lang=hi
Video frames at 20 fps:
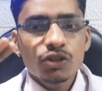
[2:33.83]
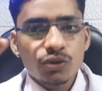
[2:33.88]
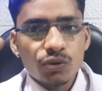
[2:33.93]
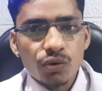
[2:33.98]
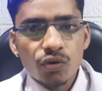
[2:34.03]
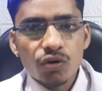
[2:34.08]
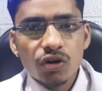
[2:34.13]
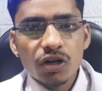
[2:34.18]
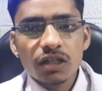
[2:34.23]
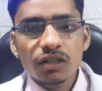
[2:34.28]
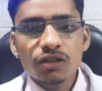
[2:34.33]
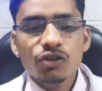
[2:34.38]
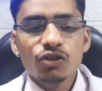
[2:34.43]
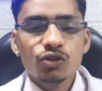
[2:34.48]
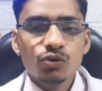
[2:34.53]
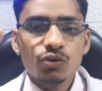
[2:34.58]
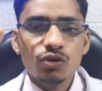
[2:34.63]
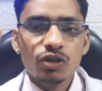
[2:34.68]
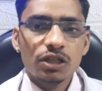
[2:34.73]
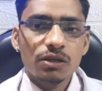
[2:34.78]
चोट लगी हो
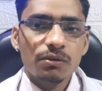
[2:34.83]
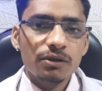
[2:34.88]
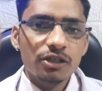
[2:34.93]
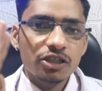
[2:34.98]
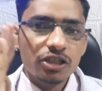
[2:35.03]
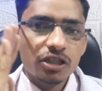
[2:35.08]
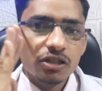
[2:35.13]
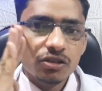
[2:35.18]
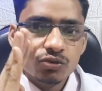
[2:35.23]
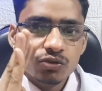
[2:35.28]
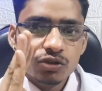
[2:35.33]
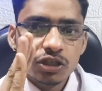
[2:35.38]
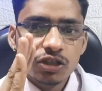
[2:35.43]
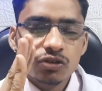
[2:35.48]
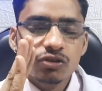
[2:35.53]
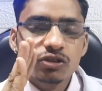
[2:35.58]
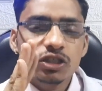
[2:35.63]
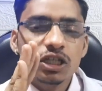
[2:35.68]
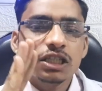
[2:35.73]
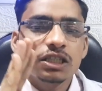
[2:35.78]
चोट की वजह से सूजन
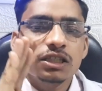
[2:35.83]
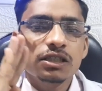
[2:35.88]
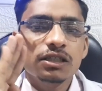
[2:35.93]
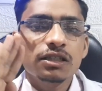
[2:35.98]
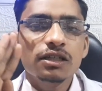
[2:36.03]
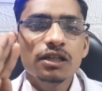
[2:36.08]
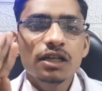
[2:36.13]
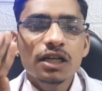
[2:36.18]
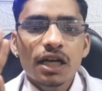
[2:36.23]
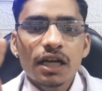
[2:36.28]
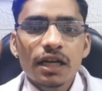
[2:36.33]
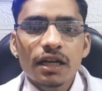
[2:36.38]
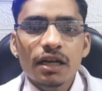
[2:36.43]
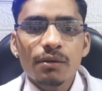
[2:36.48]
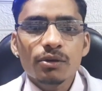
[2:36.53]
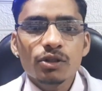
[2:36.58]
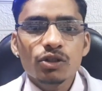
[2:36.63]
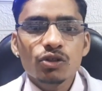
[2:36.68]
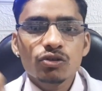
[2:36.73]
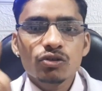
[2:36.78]
हो जाती है
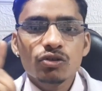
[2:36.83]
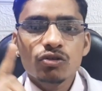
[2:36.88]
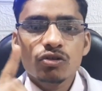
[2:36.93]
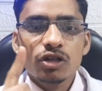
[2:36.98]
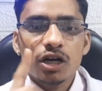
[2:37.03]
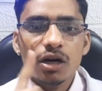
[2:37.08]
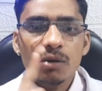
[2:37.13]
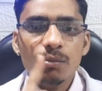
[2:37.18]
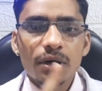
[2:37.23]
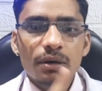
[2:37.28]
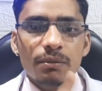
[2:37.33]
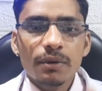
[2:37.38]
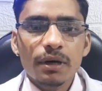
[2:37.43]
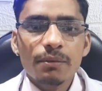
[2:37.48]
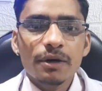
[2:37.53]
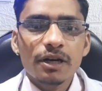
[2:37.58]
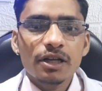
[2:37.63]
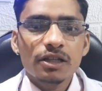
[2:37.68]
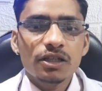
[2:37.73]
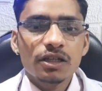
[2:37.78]
या फिर दोस्तों कमर में
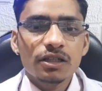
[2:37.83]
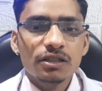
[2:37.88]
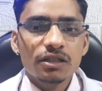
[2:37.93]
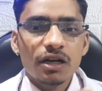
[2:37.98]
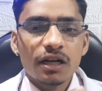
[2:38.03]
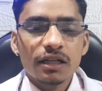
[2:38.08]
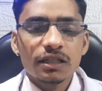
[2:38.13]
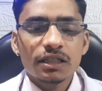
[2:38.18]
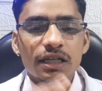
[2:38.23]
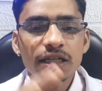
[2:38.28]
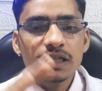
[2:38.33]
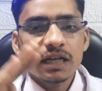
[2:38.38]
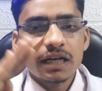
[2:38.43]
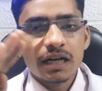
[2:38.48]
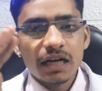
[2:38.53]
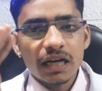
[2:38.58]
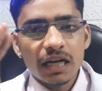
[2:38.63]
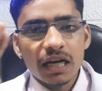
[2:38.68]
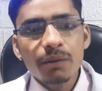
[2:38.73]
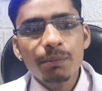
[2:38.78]
हमारे दर्द रहता है या
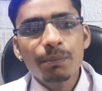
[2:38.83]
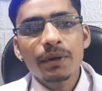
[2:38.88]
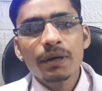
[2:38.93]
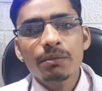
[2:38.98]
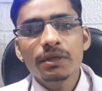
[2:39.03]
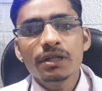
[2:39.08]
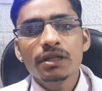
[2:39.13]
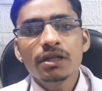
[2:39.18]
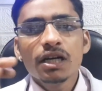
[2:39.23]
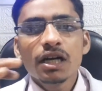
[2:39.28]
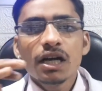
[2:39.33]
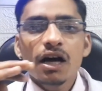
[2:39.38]
कहीं पर भी